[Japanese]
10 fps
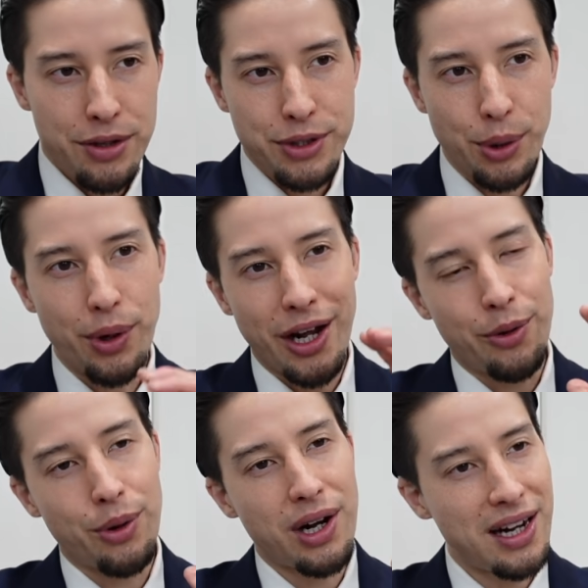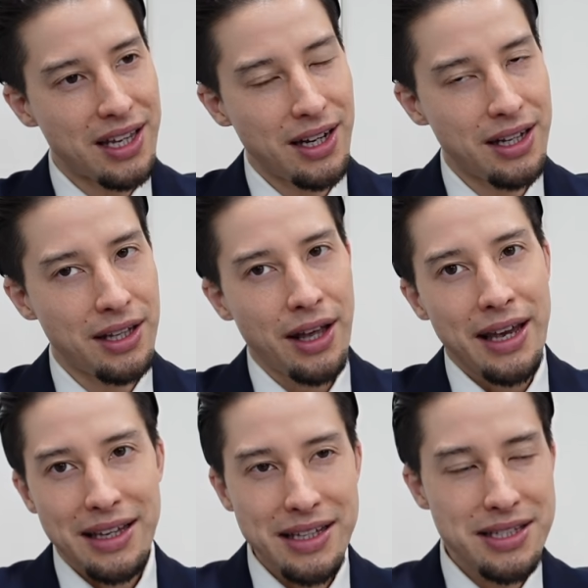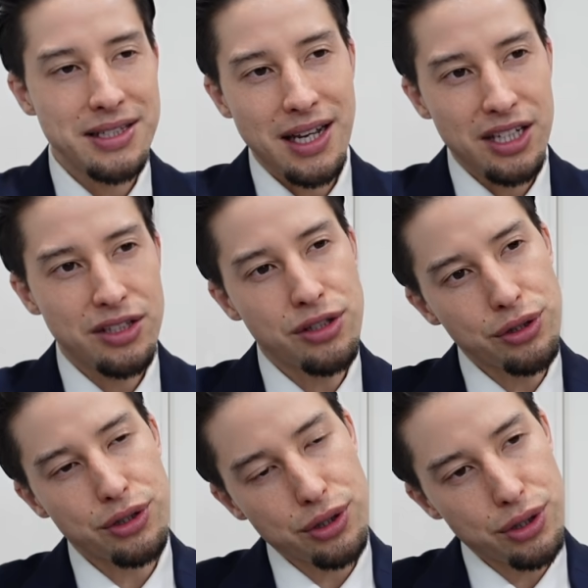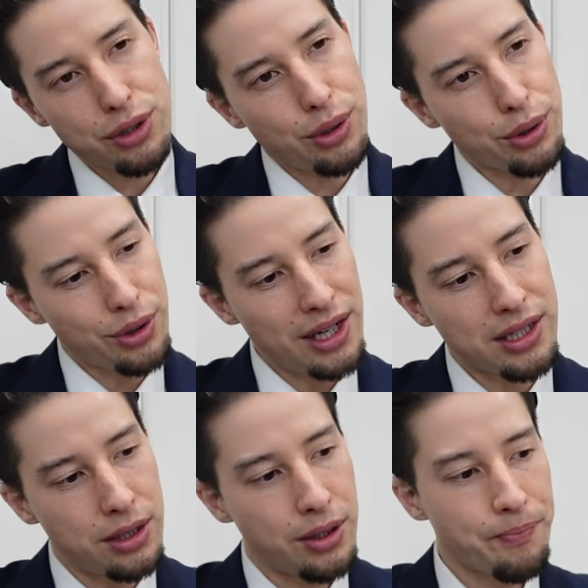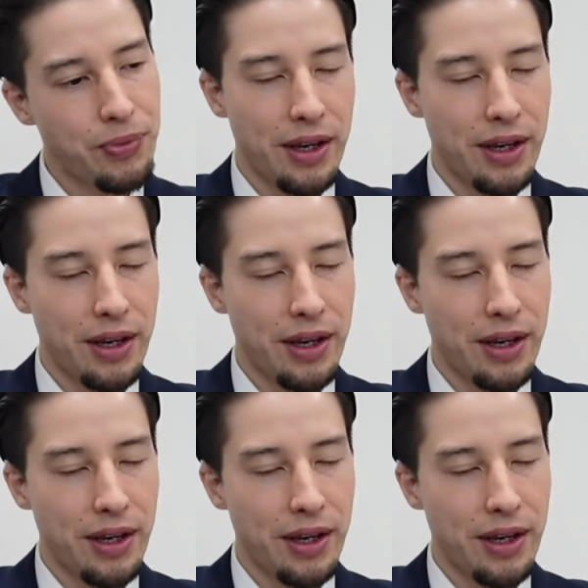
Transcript: そこからの駆け上がり一切躊躇することなく